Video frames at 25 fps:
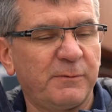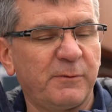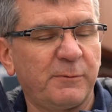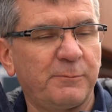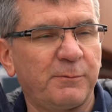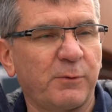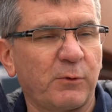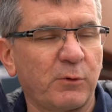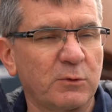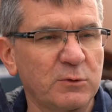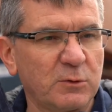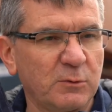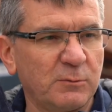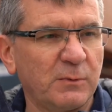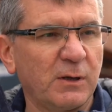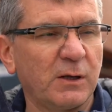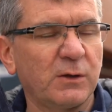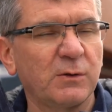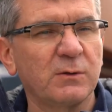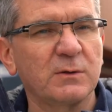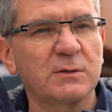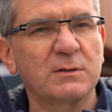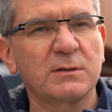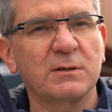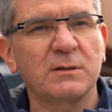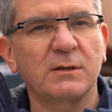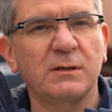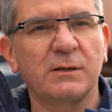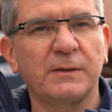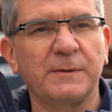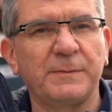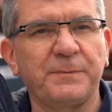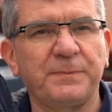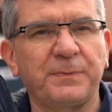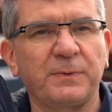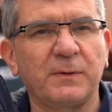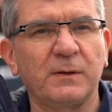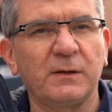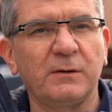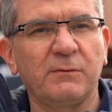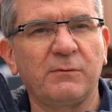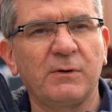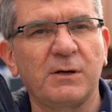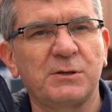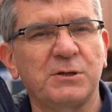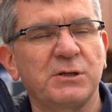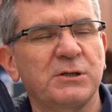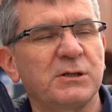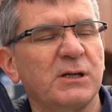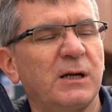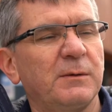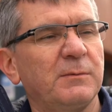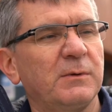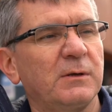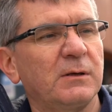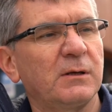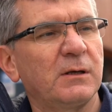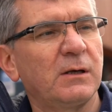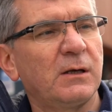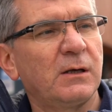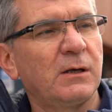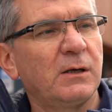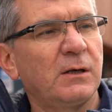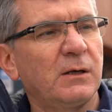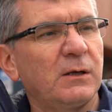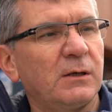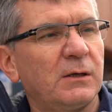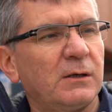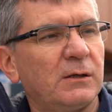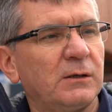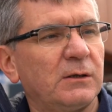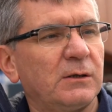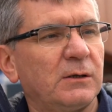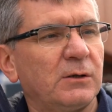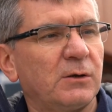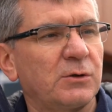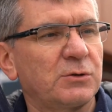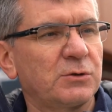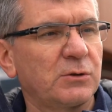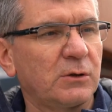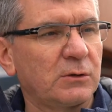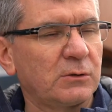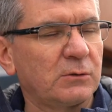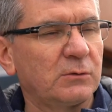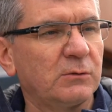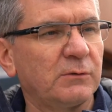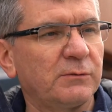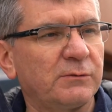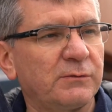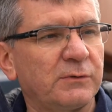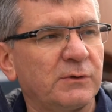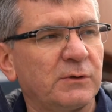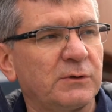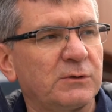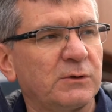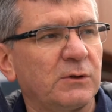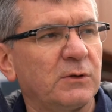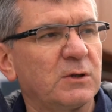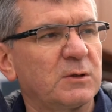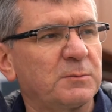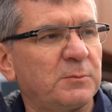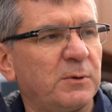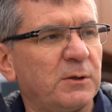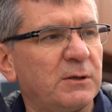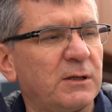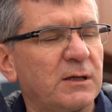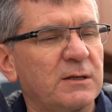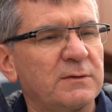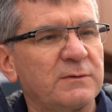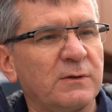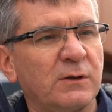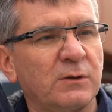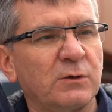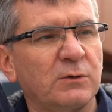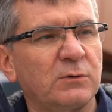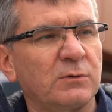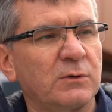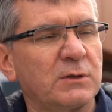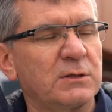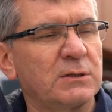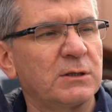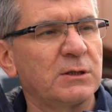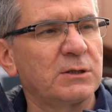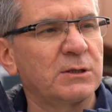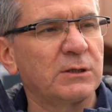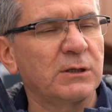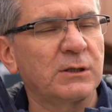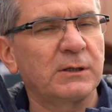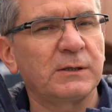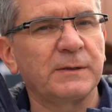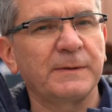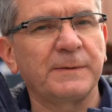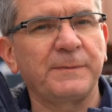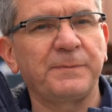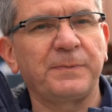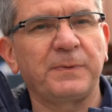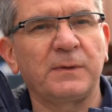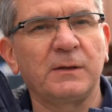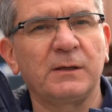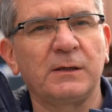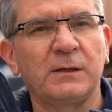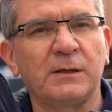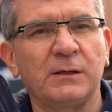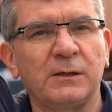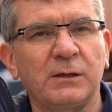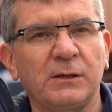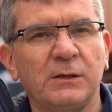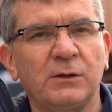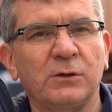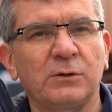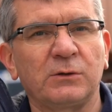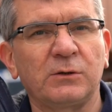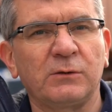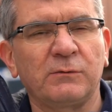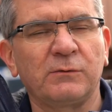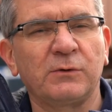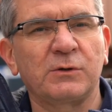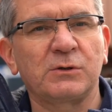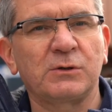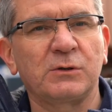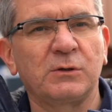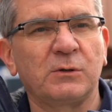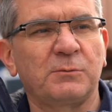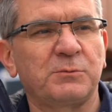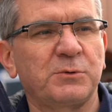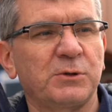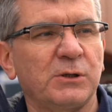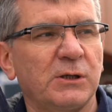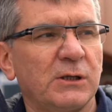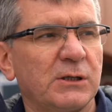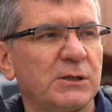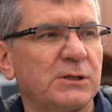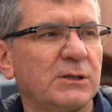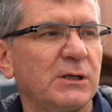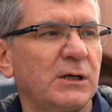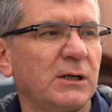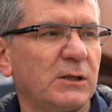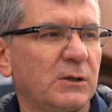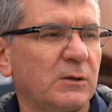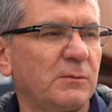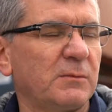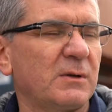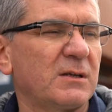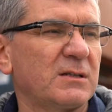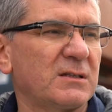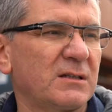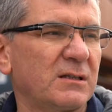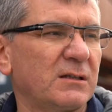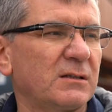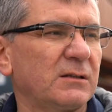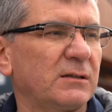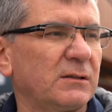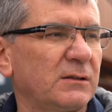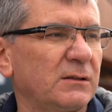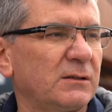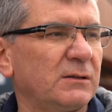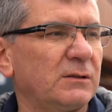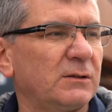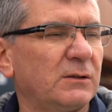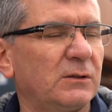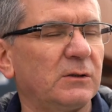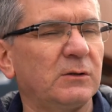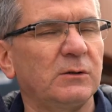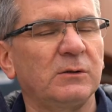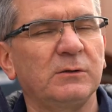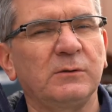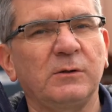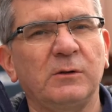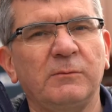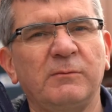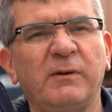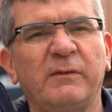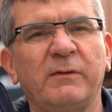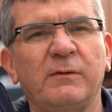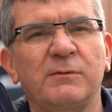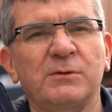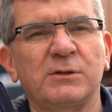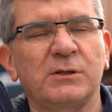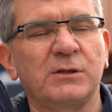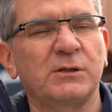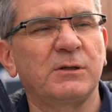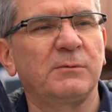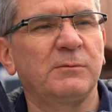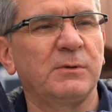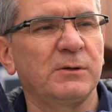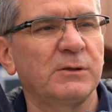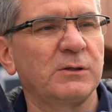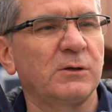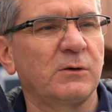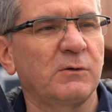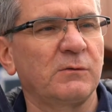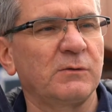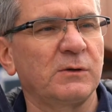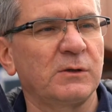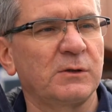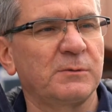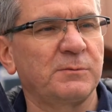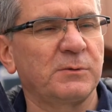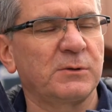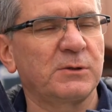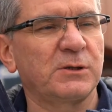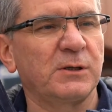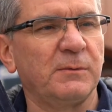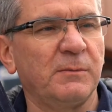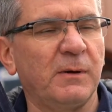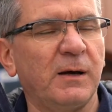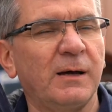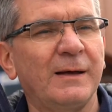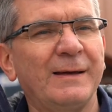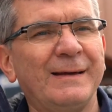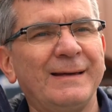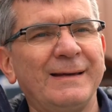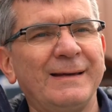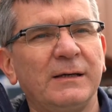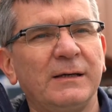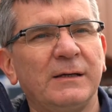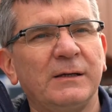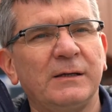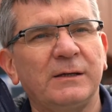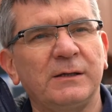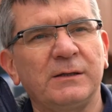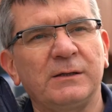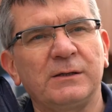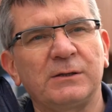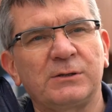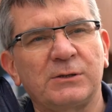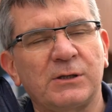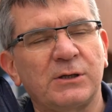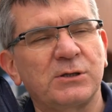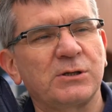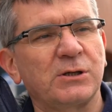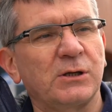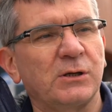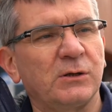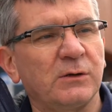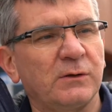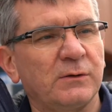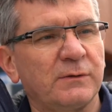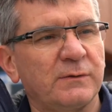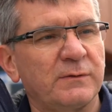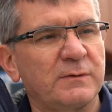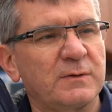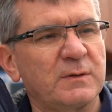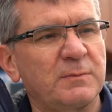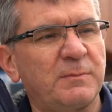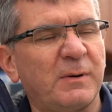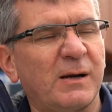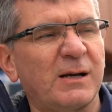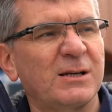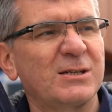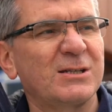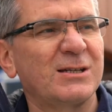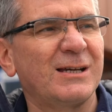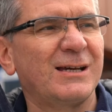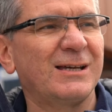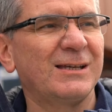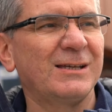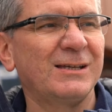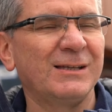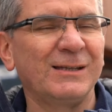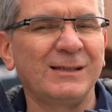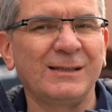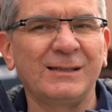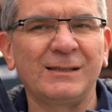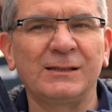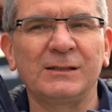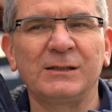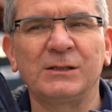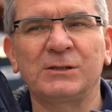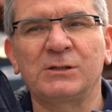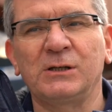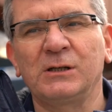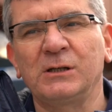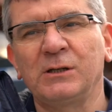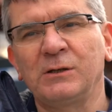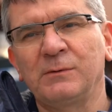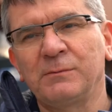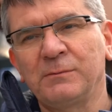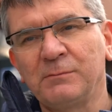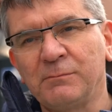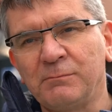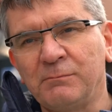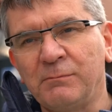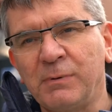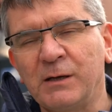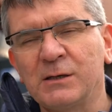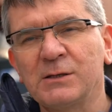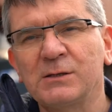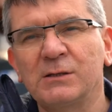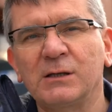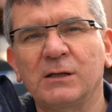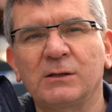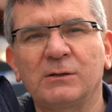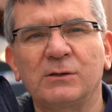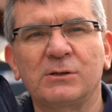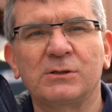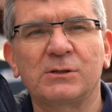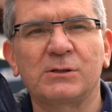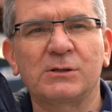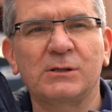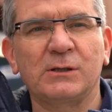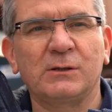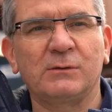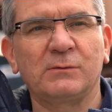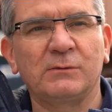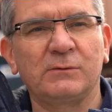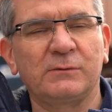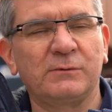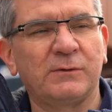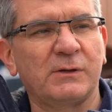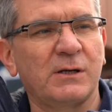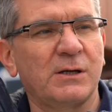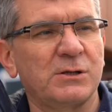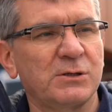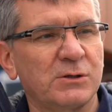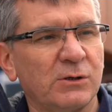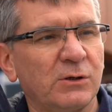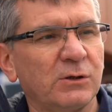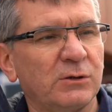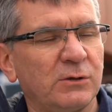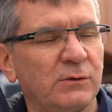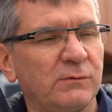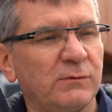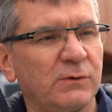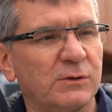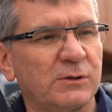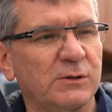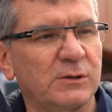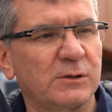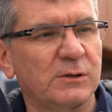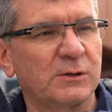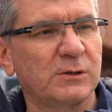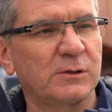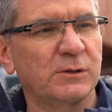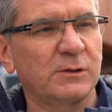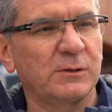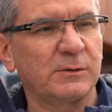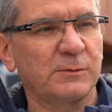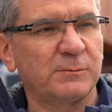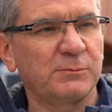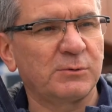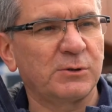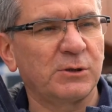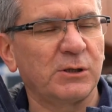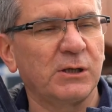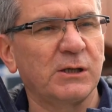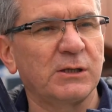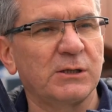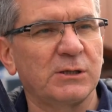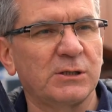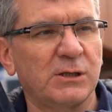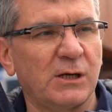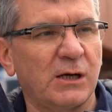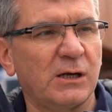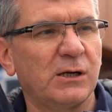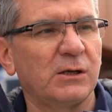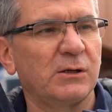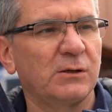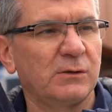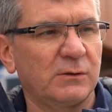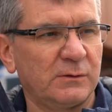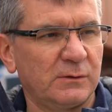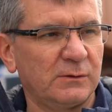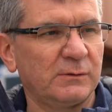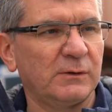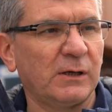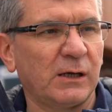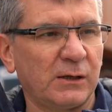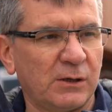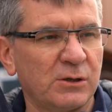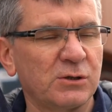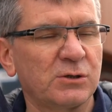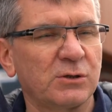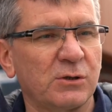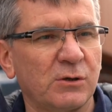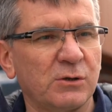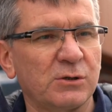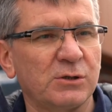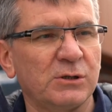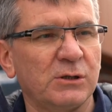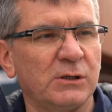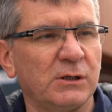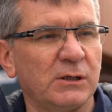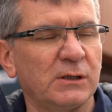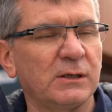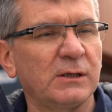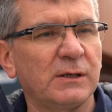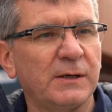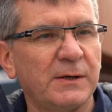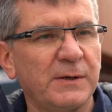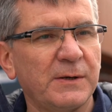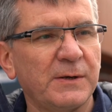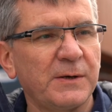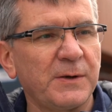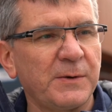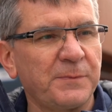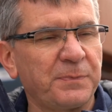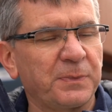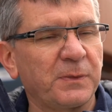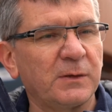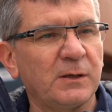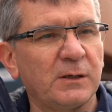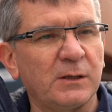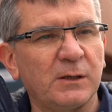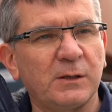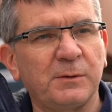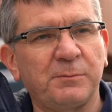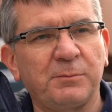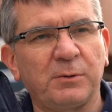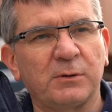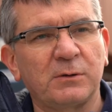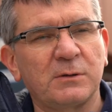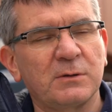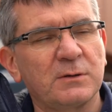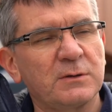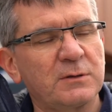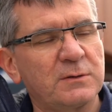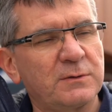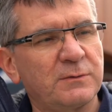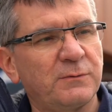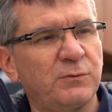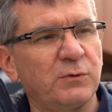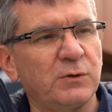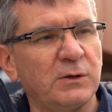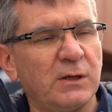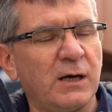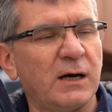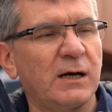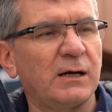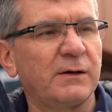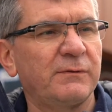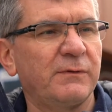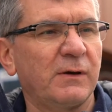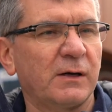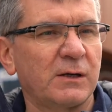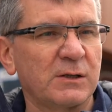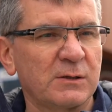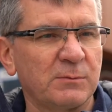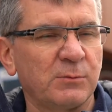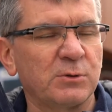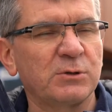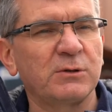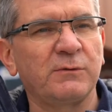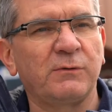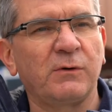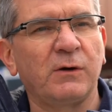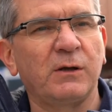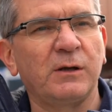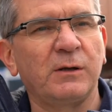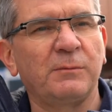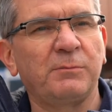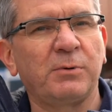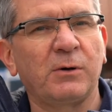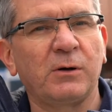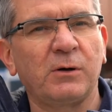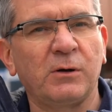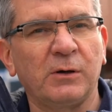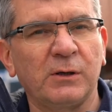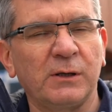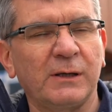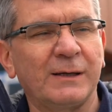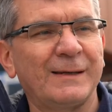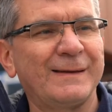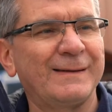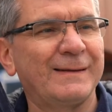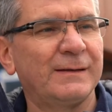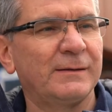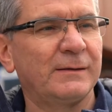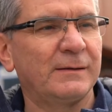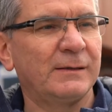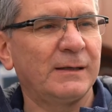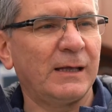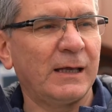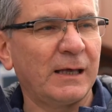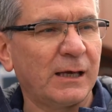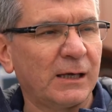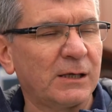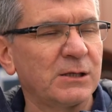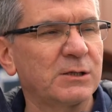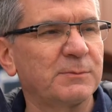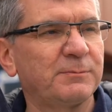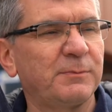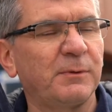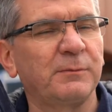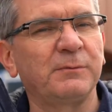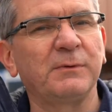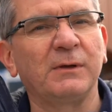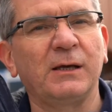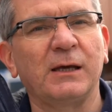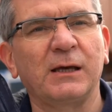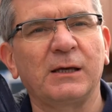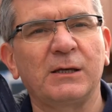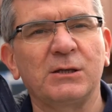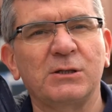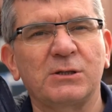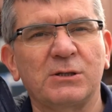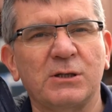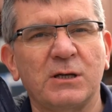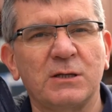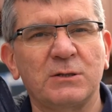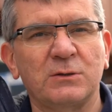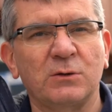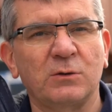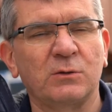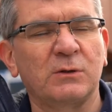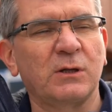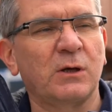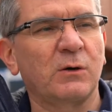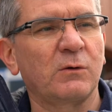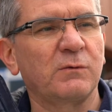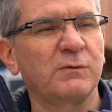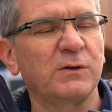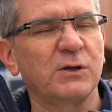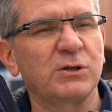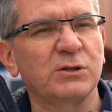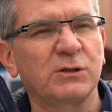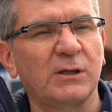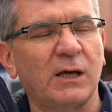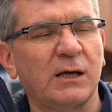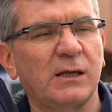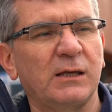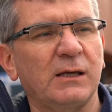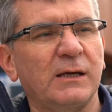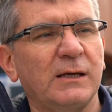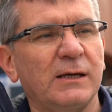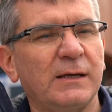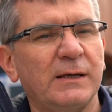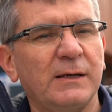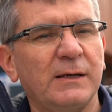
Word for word: porozumieniu z właścicielami e, ośrodków czy gospodarstw agroturystycznych e, gotowość do przyjęcia, natomiast y, no, obawiam się, że będzie również potrzeba e, szerszego wsparcia i jeżeli będzie ktoś chciał wyrazić gotowość y, przyjęcia jakiejś rodziny pod swój dach, w jakieś może wolne pokoje na jakiś, na jakiś czas, to tutaj również takie